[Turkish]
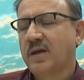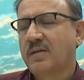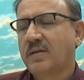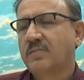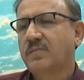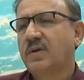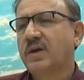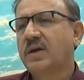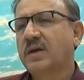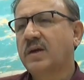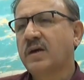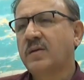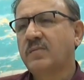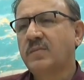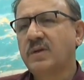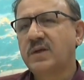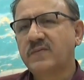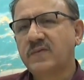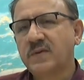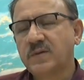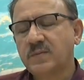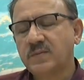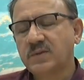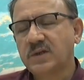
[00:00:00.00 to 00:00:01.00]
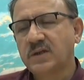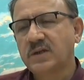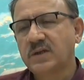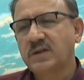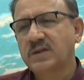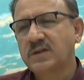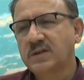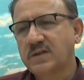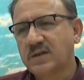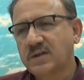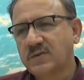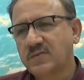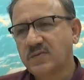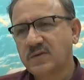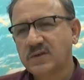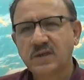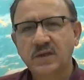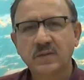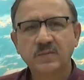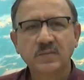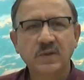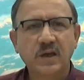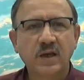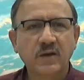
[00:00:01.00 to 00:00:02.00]
Peygamber Efendimiz Aleyhisselatü
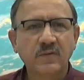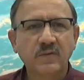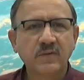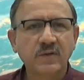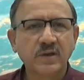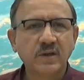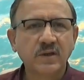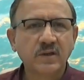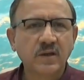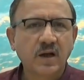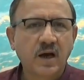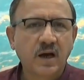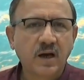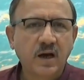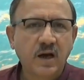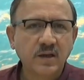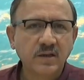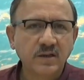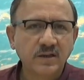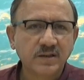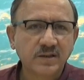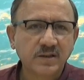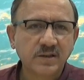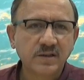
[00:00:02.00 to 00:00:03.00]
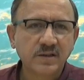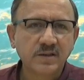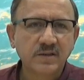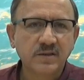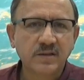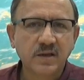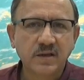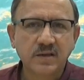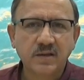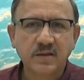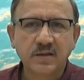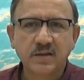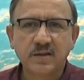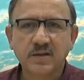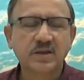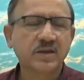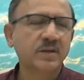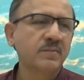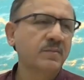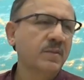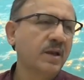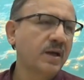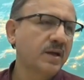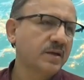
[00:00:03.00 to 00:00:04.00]
Vesselam evinin ahalisi dediği
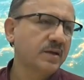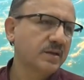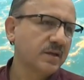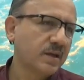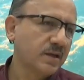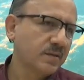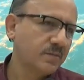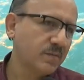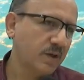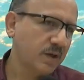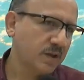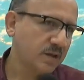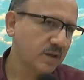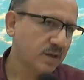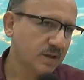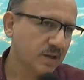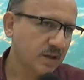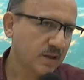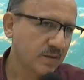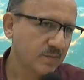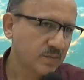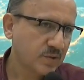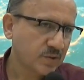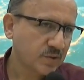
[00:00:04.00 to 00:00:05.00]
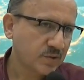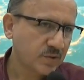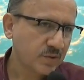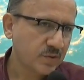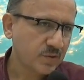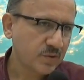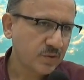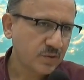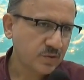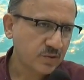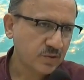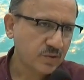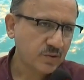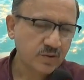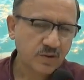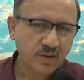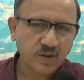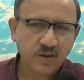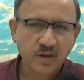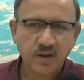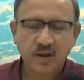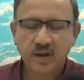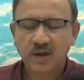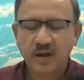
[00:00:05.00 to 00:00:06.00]
kimlerden meydana gelmiş oluyor?
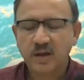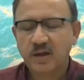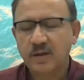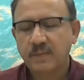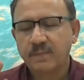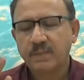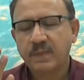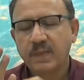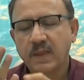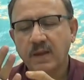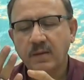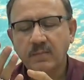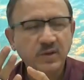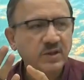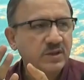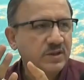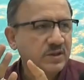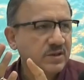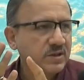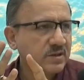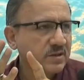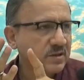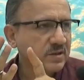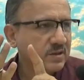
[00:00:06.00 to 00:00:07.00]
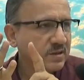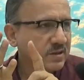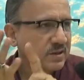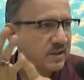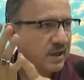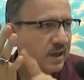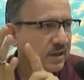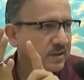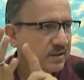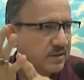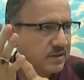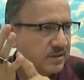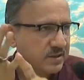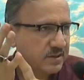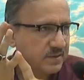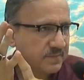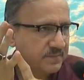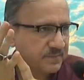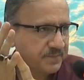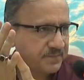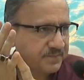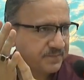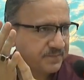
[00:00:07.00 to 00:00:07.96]
Bir, kendisi.